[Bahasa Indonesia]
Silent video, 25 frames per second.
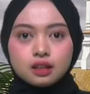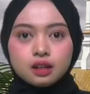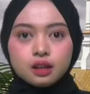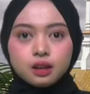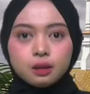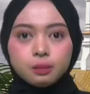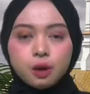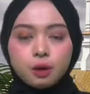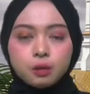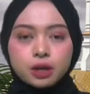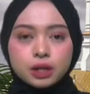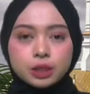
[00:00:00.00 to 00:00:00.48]

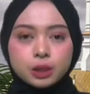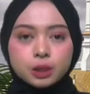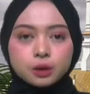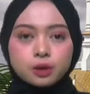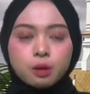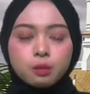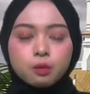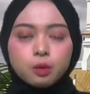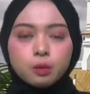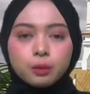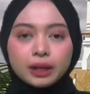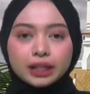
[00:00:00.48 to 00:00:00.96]
Bawaslu
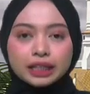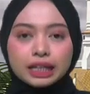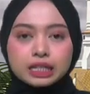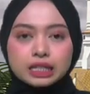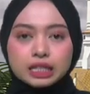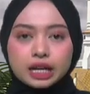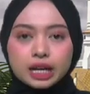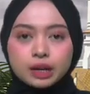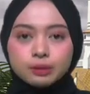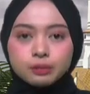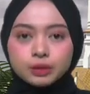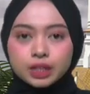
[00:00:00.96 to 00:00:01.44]
Kabupaten
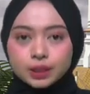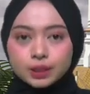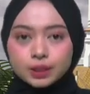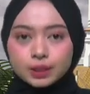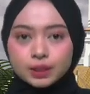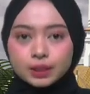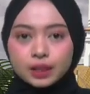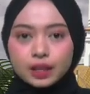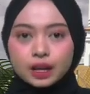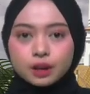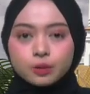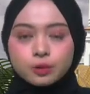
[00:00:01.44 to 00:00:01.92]

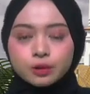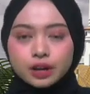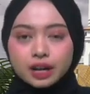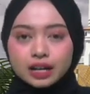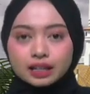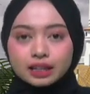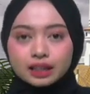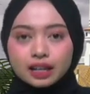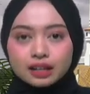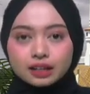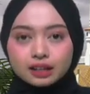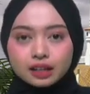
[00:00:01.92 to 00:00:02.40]
Ciamis
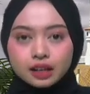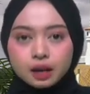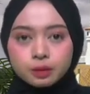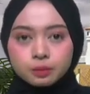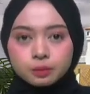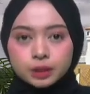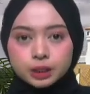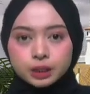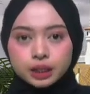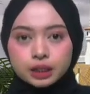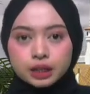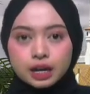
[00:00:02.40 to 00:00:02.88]
lakukan langkah
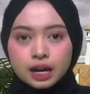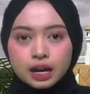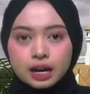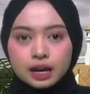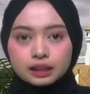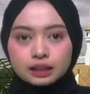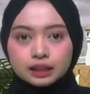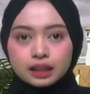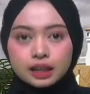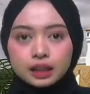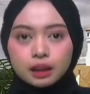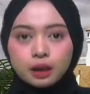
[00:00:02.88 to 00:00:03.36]

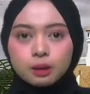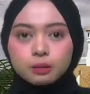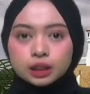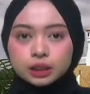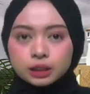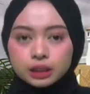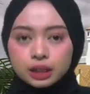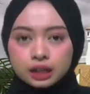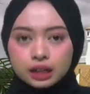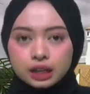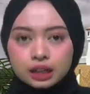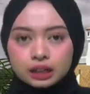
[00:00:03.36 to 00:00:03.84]
pencegahan dalam
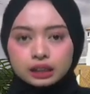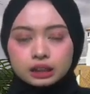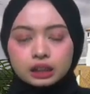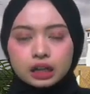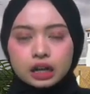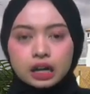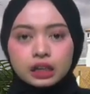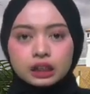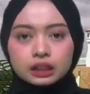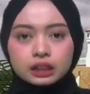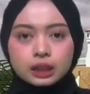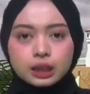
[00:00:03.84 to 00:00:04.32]
menjaga
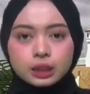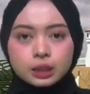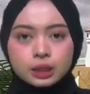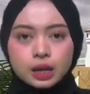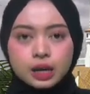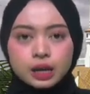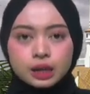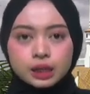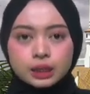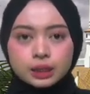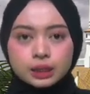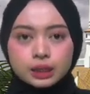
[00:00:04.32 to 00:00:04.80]
netralitas
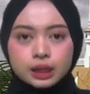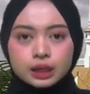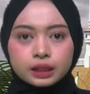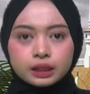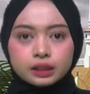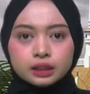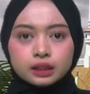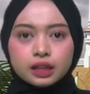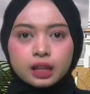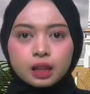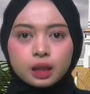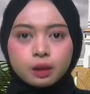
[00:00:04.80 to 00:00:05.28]

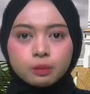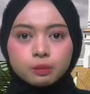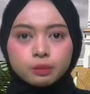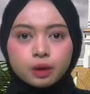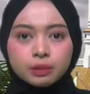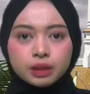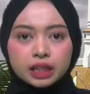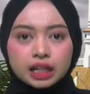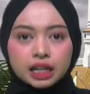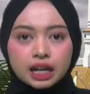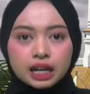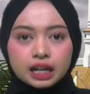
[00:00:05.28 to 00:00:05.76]
ASN dalam
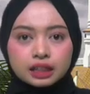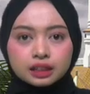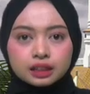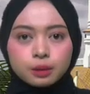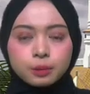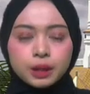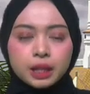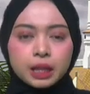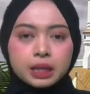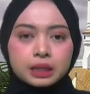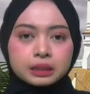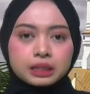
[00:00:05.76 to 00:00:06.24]
pemilihan
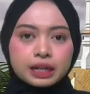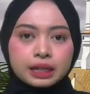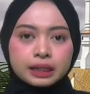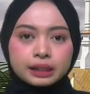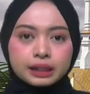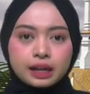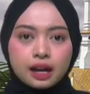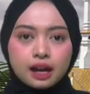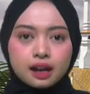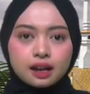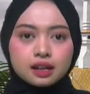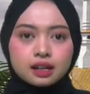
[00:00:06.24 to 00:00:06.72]
kepala
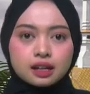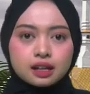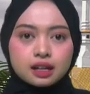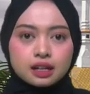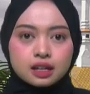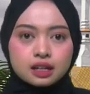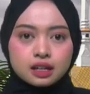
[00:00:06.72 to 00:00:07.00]
daerah.